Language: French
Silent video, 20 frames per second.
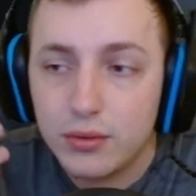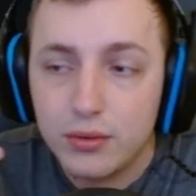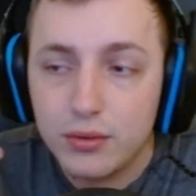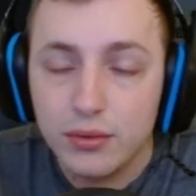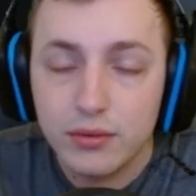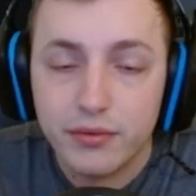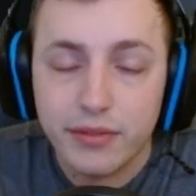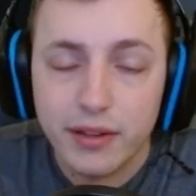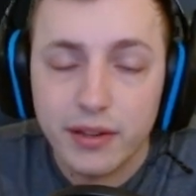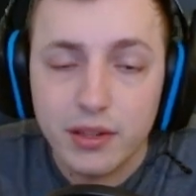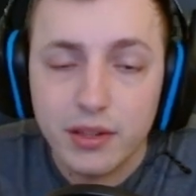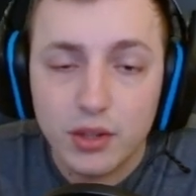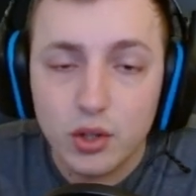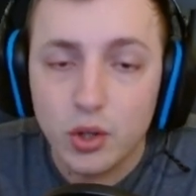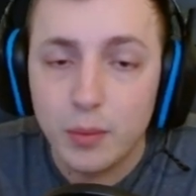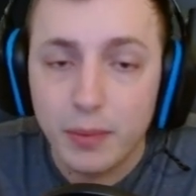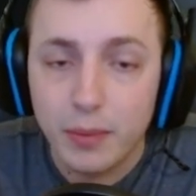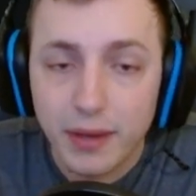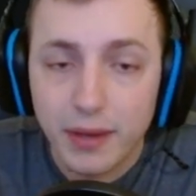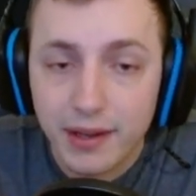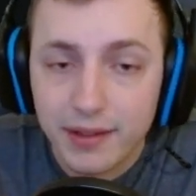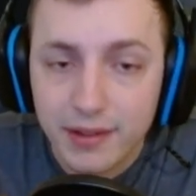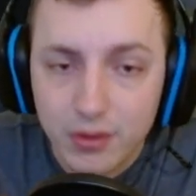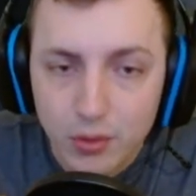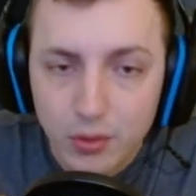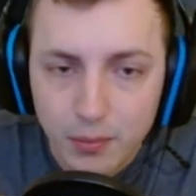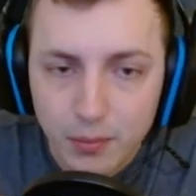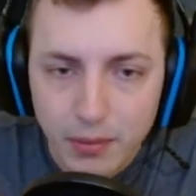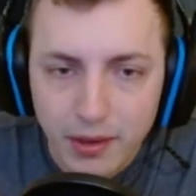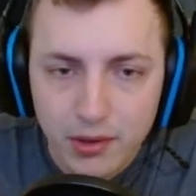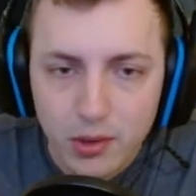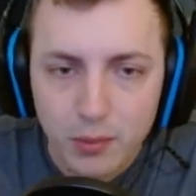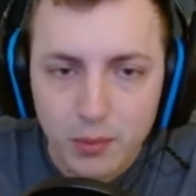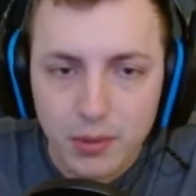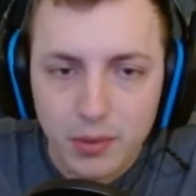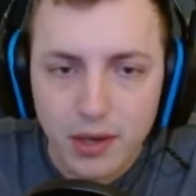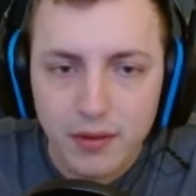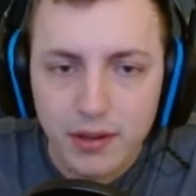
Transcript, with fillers: une, coopération, par exemple,